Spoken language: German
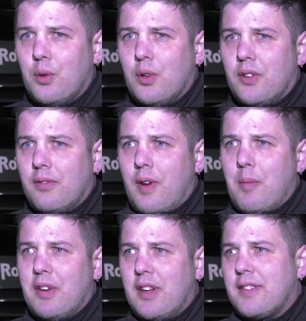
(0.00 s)
Nur
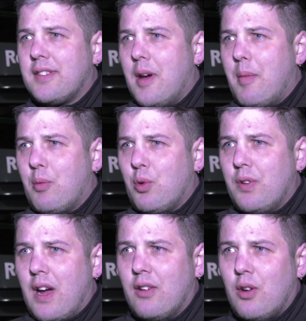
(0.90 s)
wenn man jetzt da beim
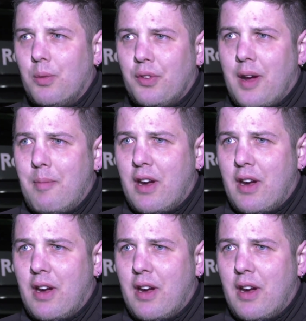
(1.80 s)
Kunden ankommt und da